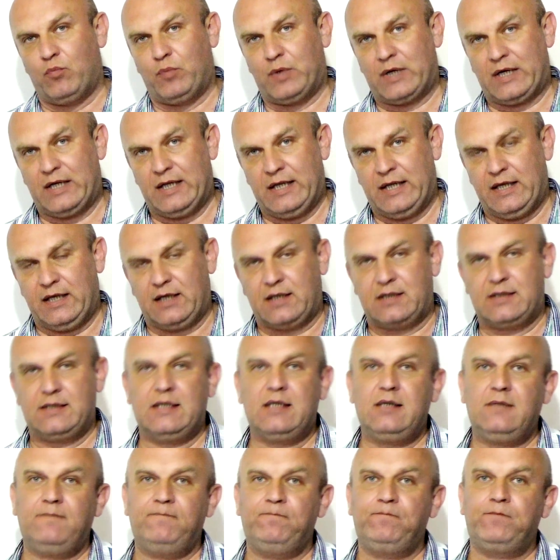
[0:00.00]

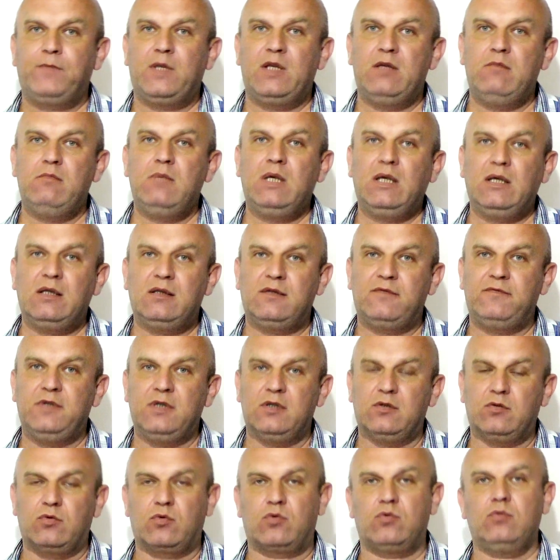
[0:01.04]
проекте имеет
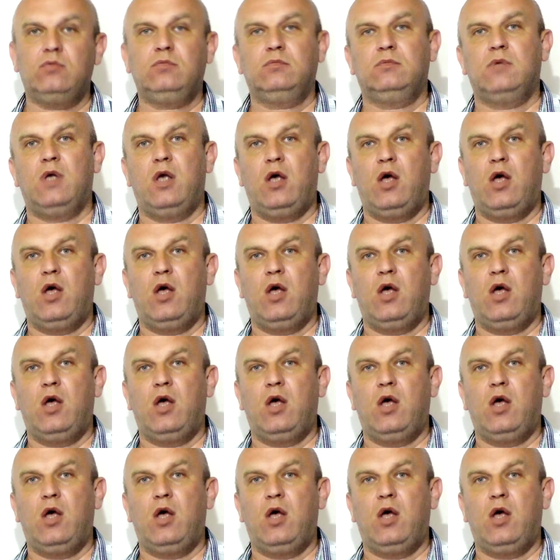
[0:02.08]
вилку